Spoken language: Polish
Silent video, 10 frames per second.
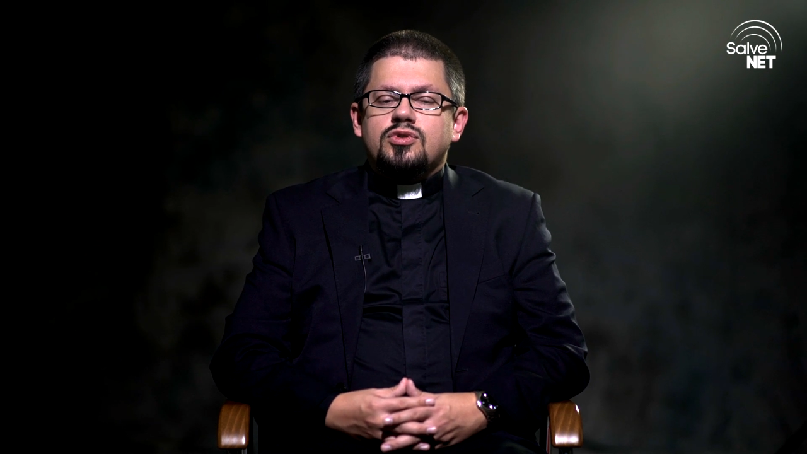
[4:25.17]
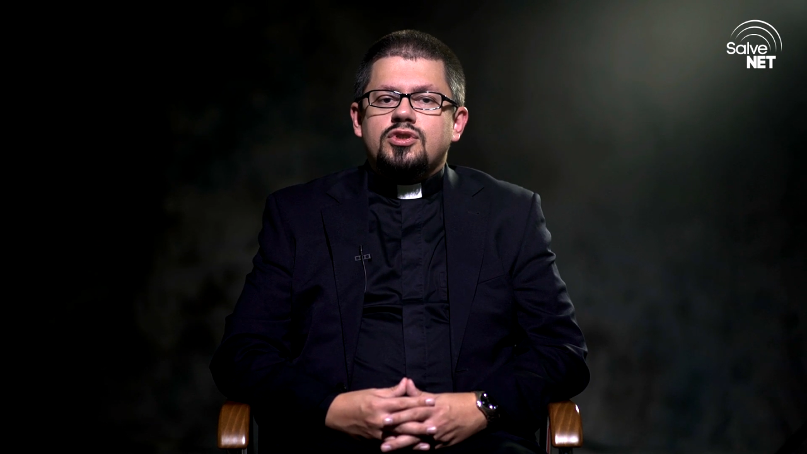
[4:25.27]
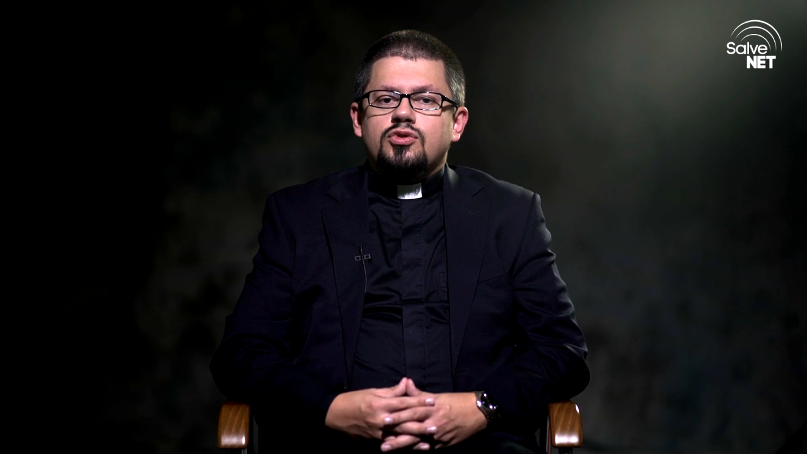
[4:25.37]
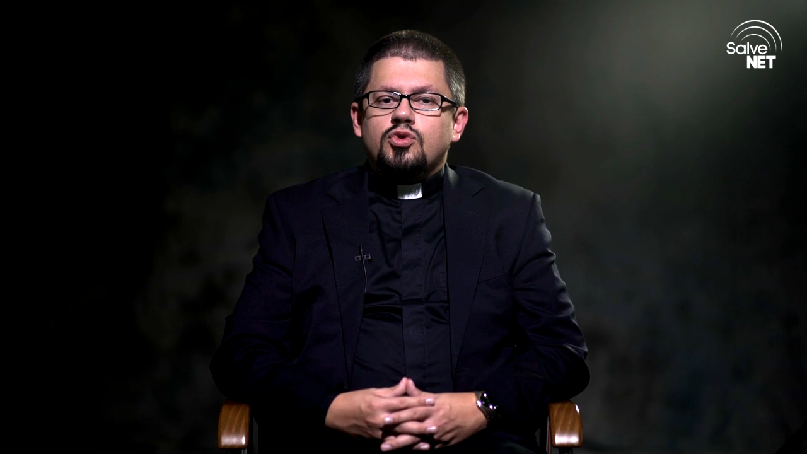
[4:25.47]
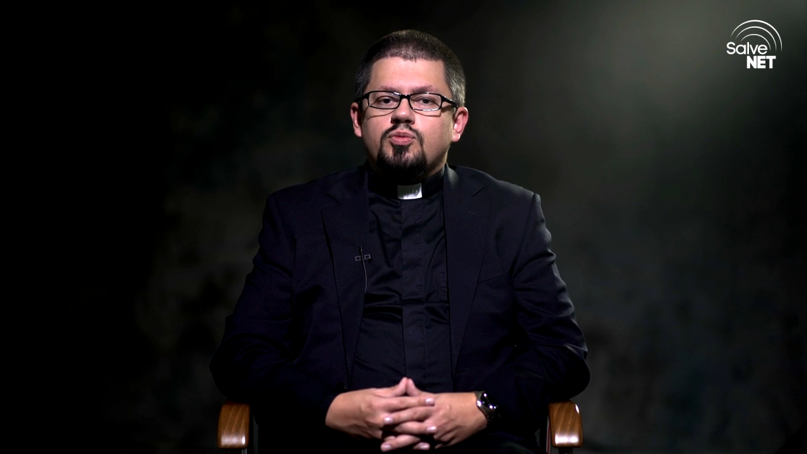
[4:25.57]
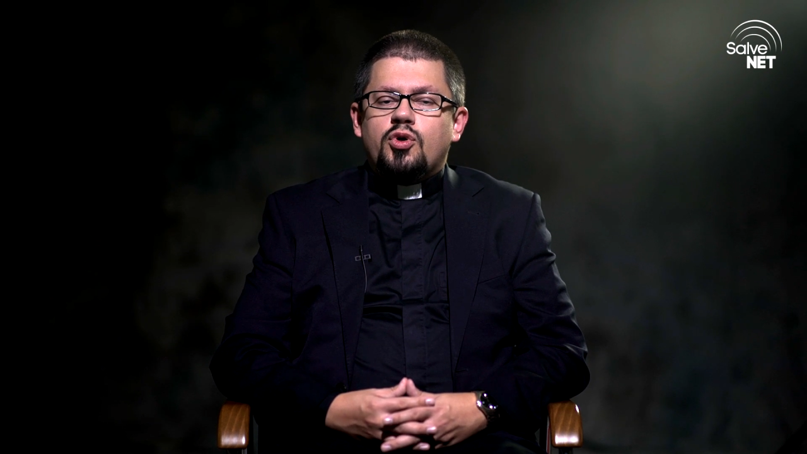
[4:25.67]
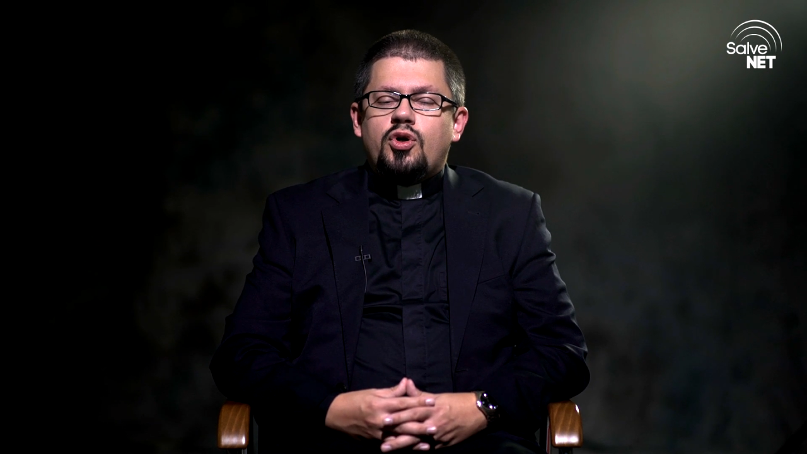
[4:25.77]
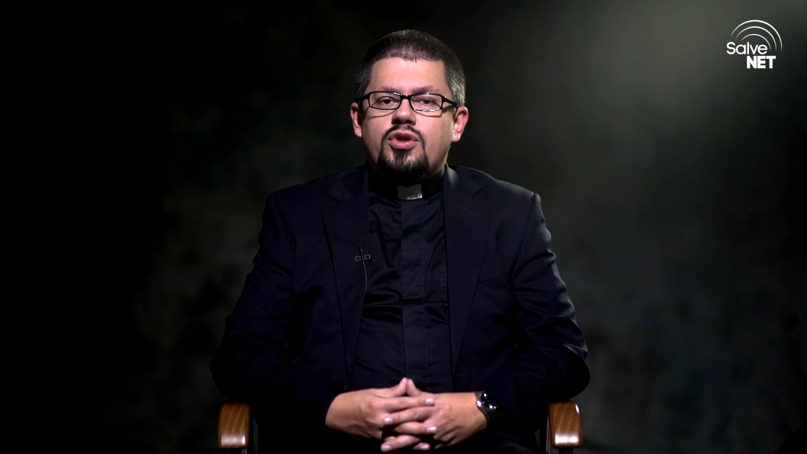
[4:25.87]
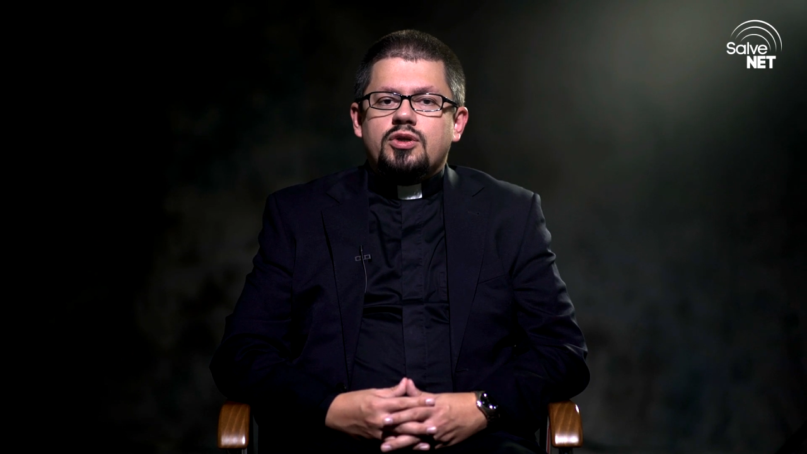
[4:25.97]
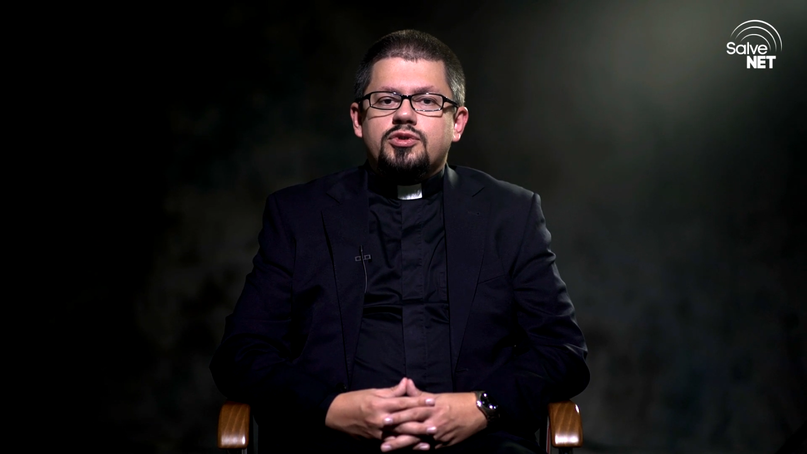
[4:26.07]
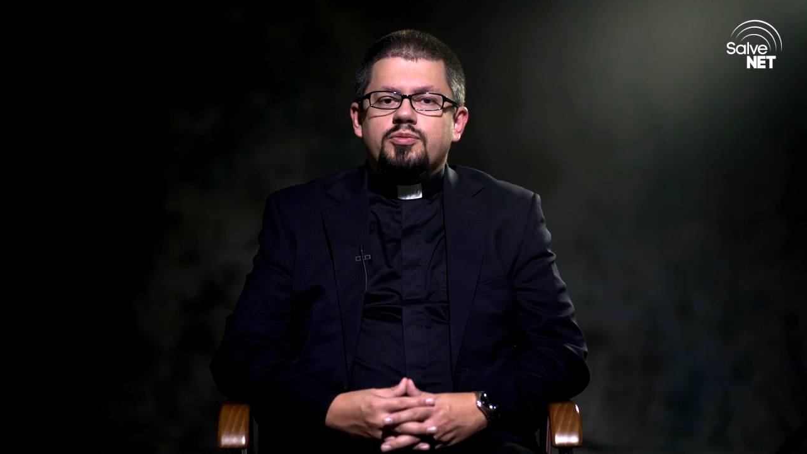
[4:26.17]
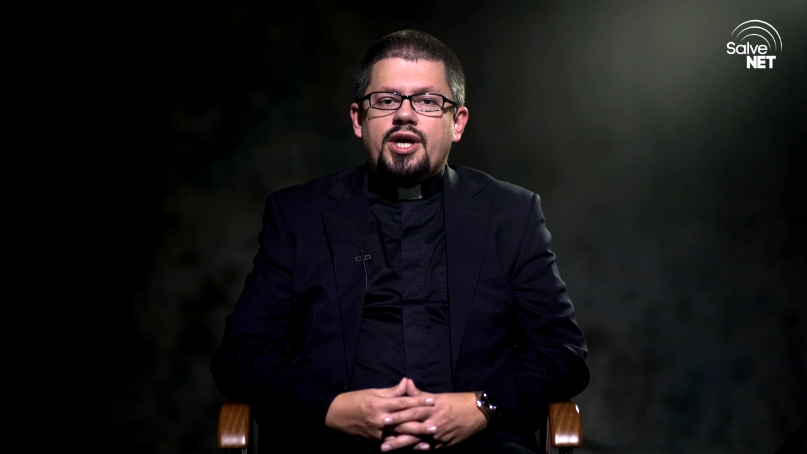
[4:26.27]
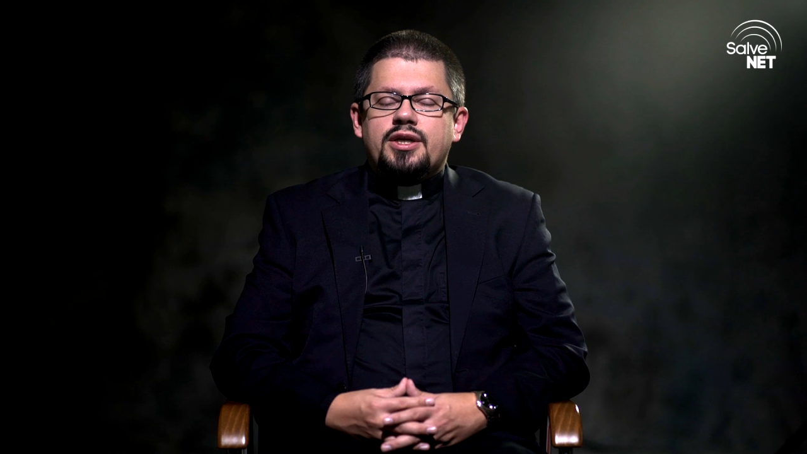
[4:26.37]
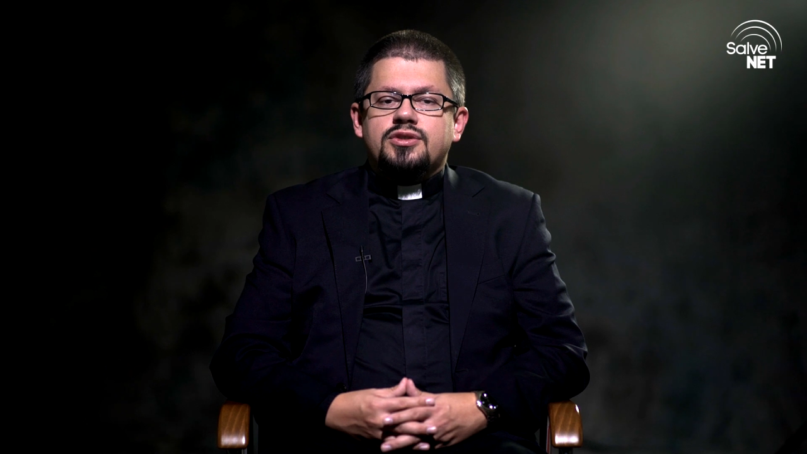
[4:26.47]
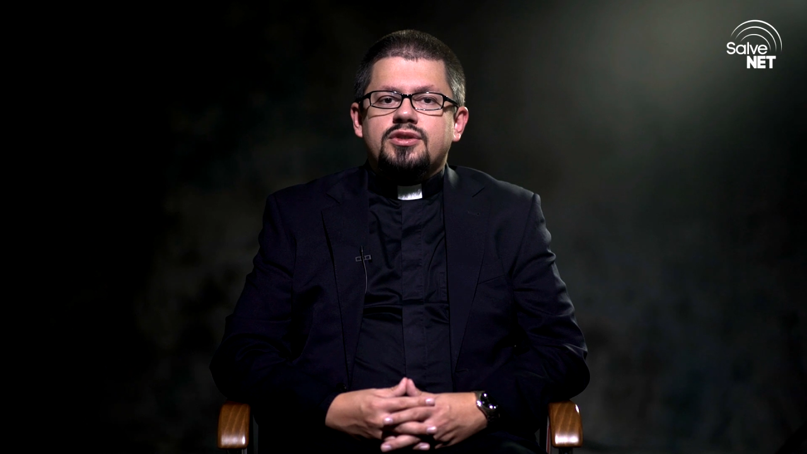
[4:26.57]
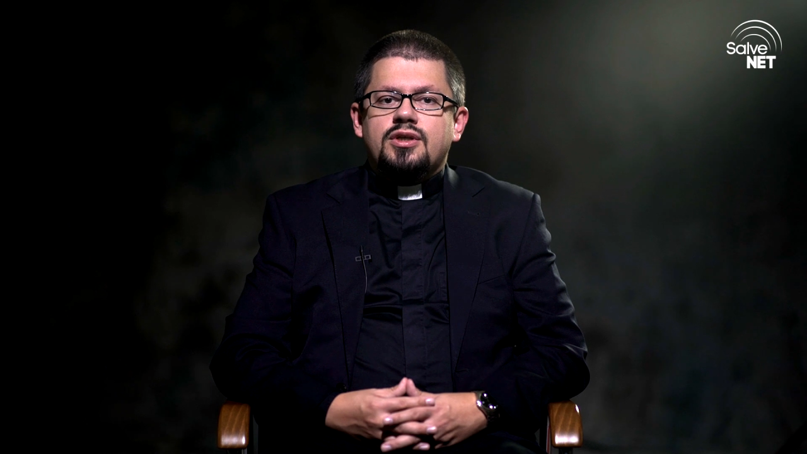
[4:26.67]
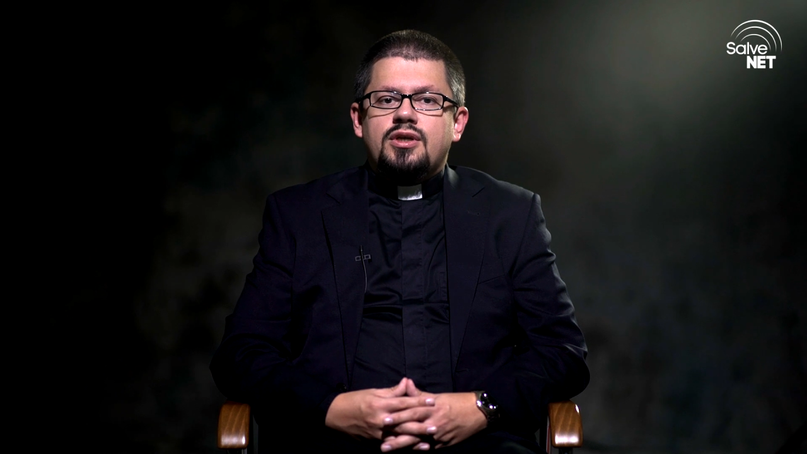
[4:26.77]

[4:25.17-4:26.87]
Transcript: Chrystus pokonał śmierć.